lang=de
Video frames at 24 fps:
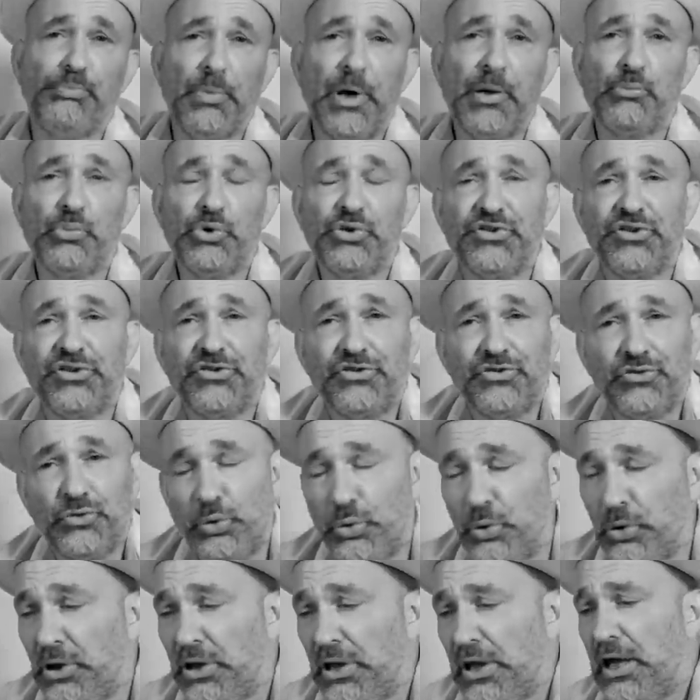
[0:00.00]
Man muss es
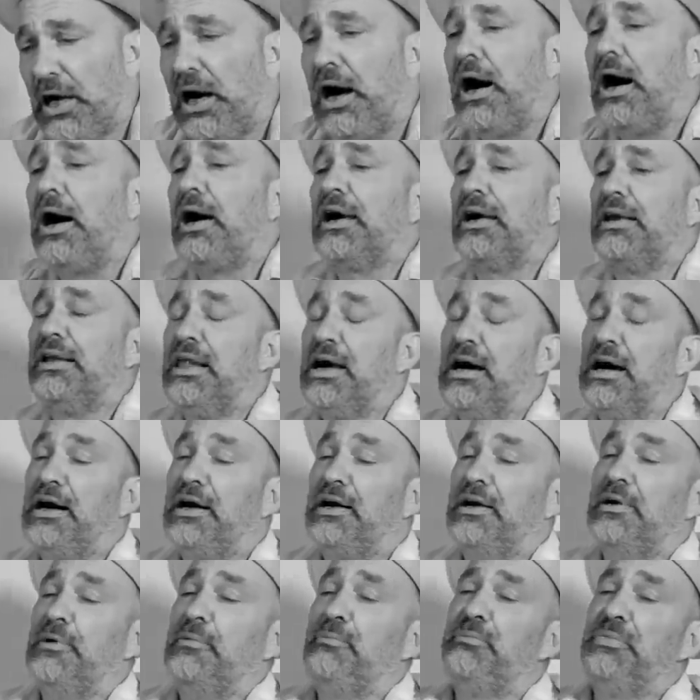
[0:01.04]
so
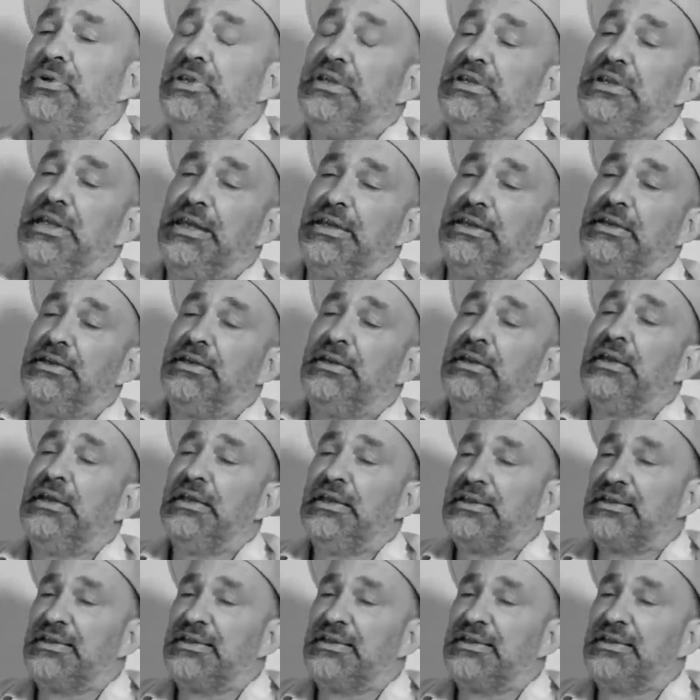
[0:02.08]
klar benennen,